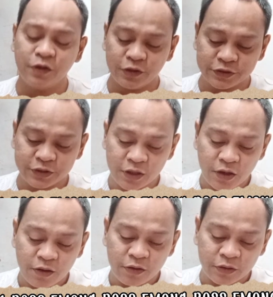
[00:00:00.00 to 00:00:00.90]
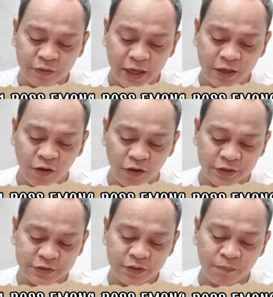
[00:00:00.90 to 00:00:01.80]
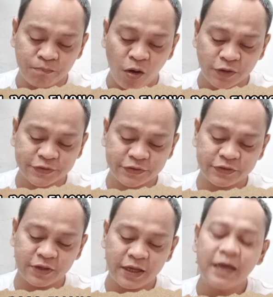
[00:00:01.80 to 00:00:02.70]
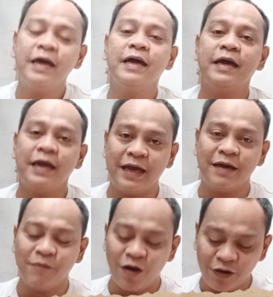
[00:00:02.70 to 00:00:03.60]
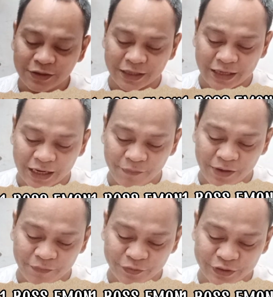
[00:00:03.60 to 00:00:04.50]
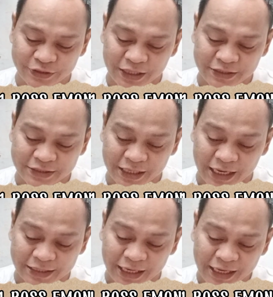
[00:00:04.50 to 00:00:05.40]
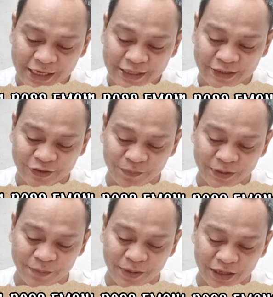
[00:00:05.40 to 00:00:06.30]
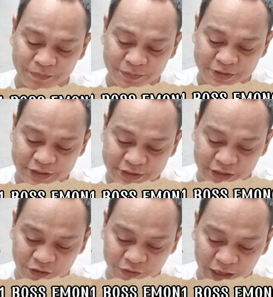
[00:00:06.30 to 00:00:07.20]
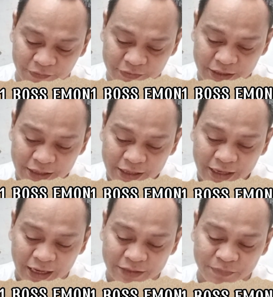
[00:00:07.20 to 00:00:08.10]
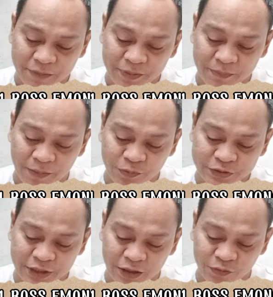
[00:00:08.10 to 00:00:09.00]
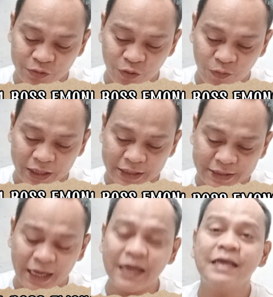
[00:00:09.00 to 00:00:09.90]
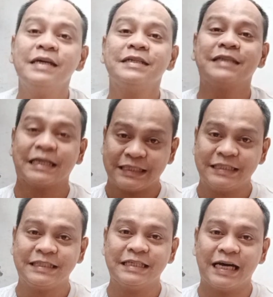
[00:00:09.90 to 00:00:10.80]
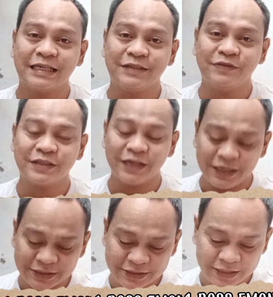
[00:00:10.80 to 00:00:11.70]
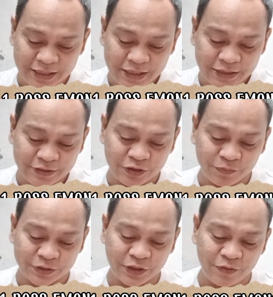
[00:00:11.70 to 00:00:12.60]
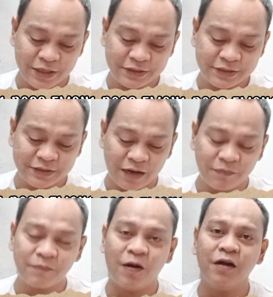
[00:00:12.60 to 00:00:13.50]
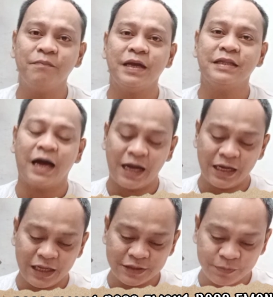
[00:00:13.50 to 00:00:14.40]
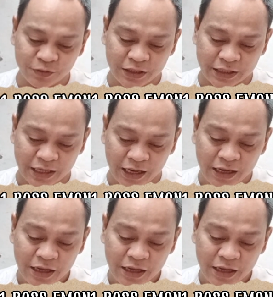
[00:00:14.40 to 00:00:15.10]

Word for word: horse, gray horse, boss. Emong, nagagabayan po ni JT Sarate at ang binibang na 56 kg at may preba po siyang 1.40 sa 1600 liters. Dito po sa race number 4, main highlights po nila na